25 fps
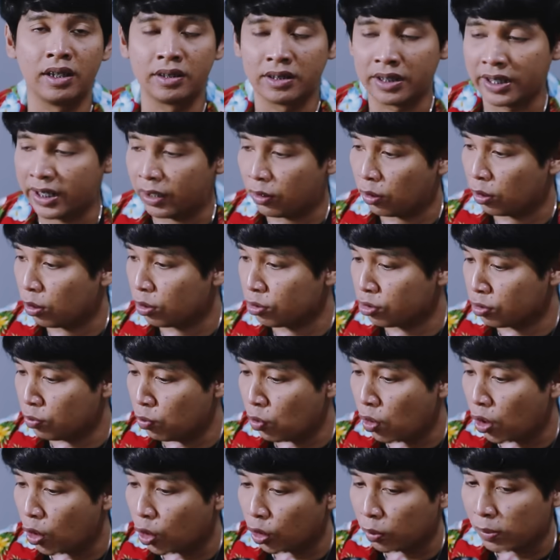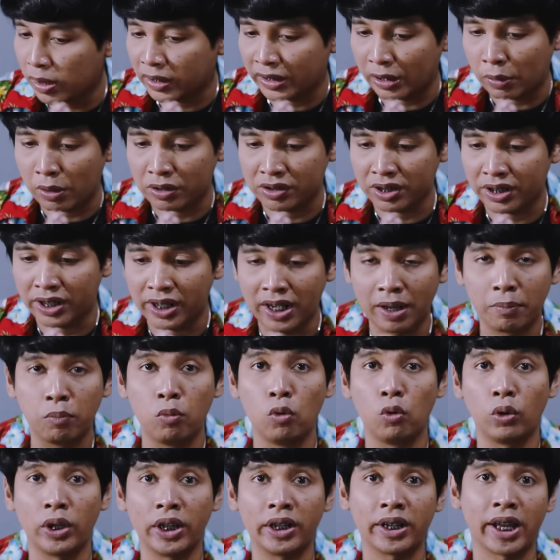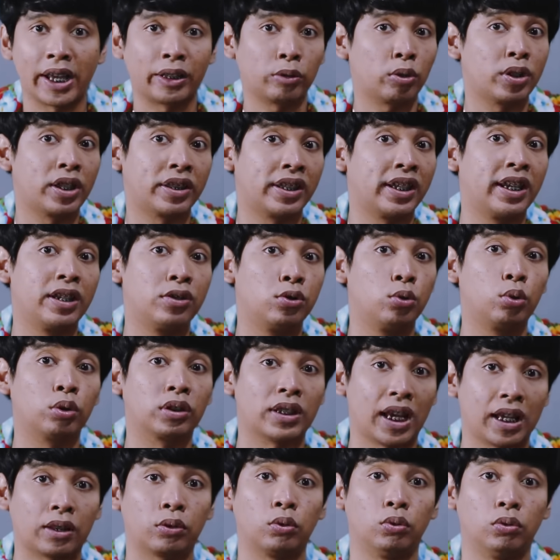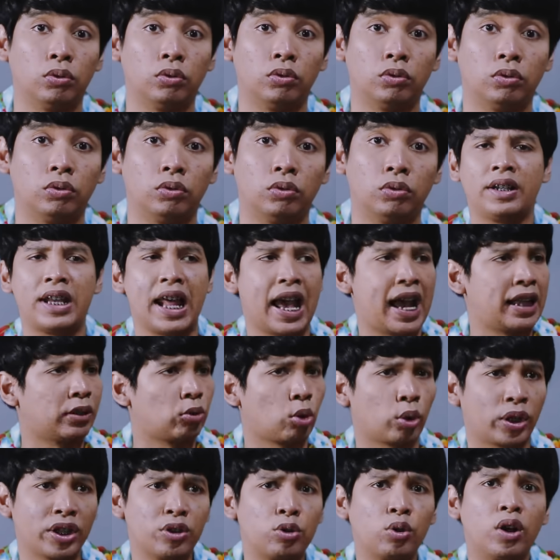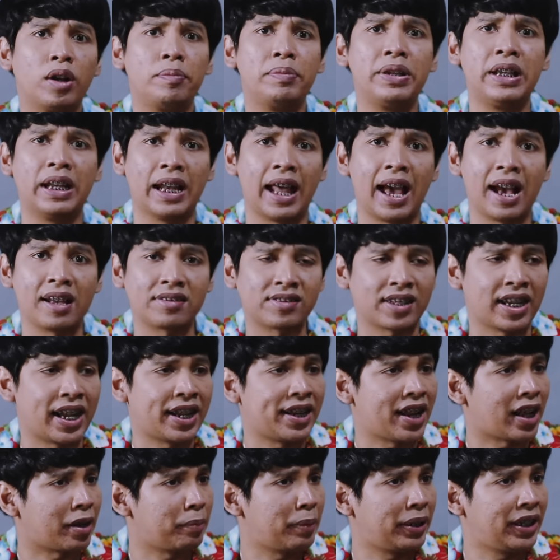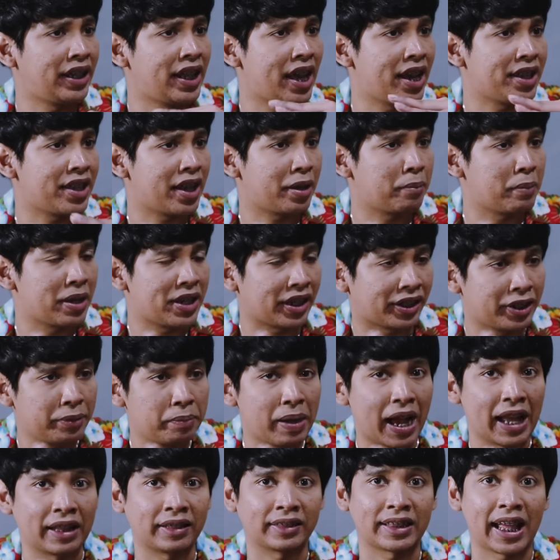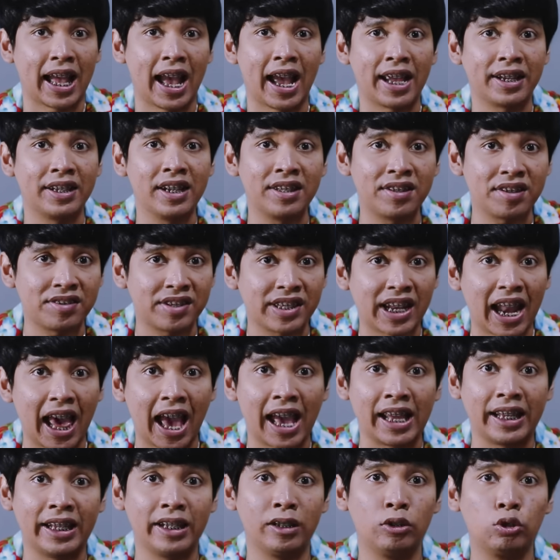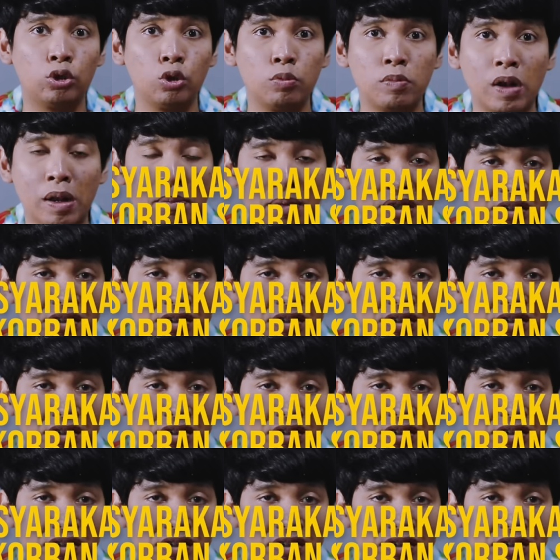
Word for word: Jadi kalau semua korban tewasnya digabungin, nah itu ada 3 juta tuh. Dan Turki juga bilang, selain Armenianya yang banyak dibantai, di sisi lain jumlah